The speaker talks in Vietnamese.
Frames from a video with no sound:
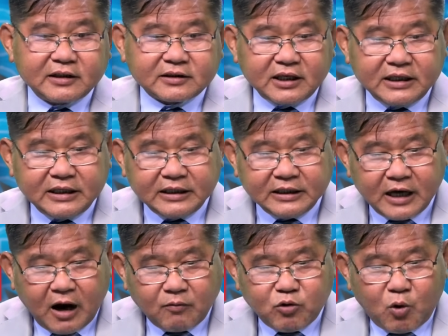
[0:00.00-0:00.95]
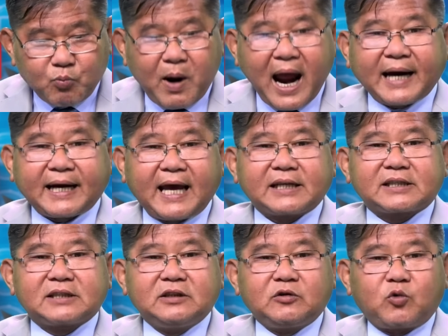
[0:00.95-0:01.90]
thì ông Hùng Ba đại
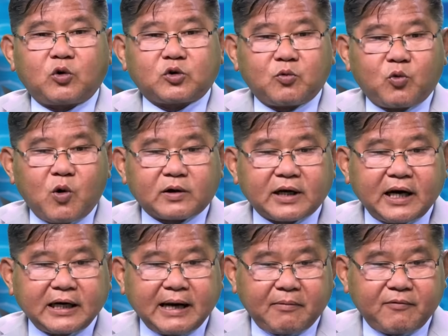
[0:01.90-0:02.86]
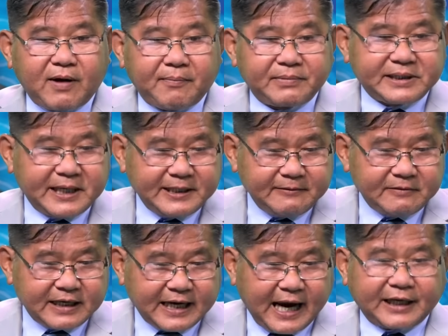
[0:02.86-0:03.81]
sứ của Trung Quốc đã đến gặp ông Phạm Minh Chính
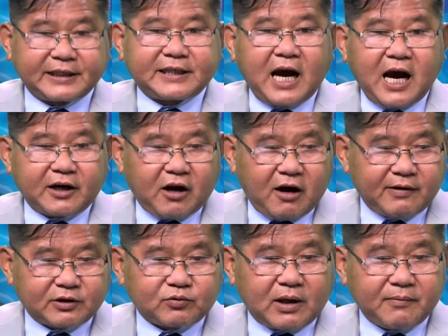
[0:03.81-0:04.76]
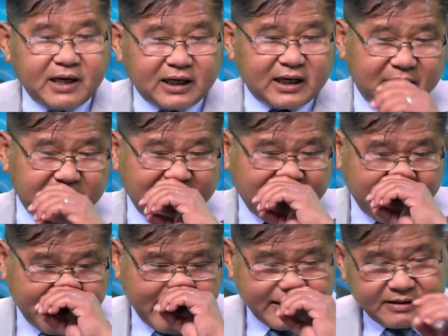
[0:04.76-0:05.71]
cản ừ. trở ở đó và chúng ta biết là bà
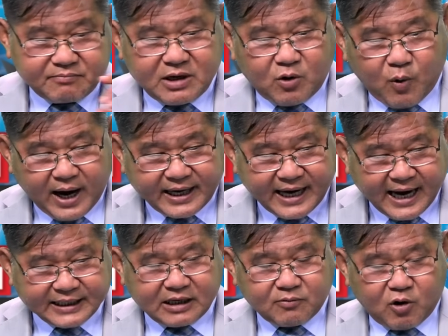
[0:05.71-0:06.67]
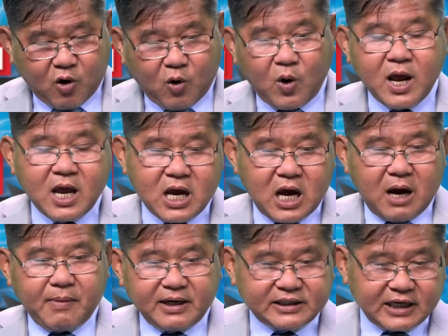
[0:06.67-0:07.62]
Kamala Harris bị hoãn ừ. hai tiếng đồng hồ ừ.
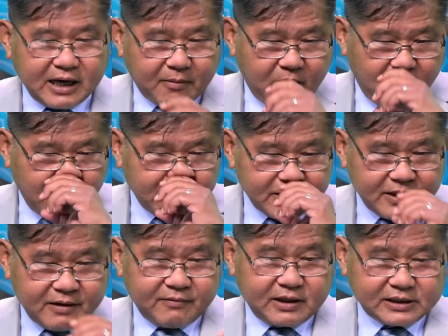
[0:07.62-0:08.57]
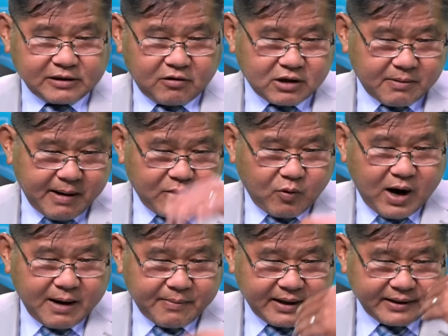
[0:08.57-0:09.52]
ở bên Singapore và sau đó bà
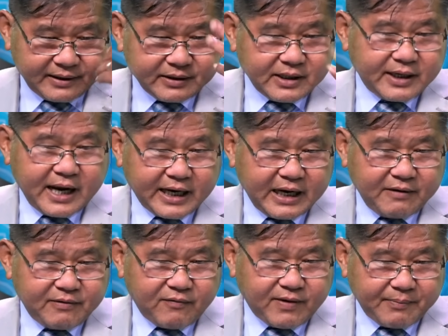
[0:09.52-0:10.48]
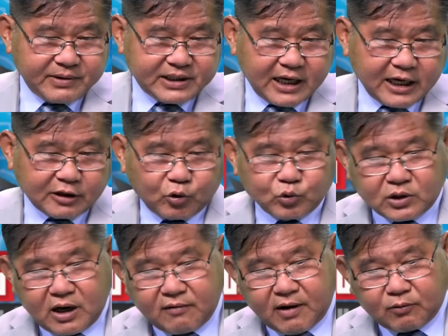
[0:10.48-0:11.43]
qua bà đưa đề nghị với ông phạm minh chính là thủ
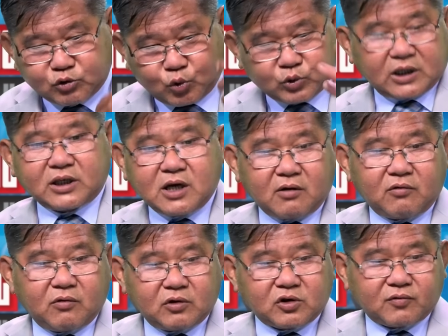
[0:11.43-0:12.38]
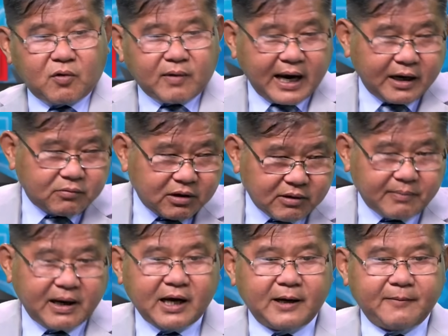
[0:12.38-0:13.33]
tướng và ông chủ tịch nước nguyễn xuân phúc hai ông đều làm
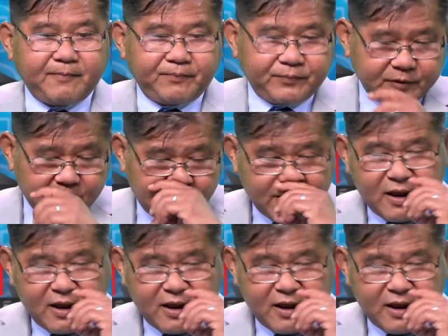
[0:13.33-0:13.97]
lơ vâng.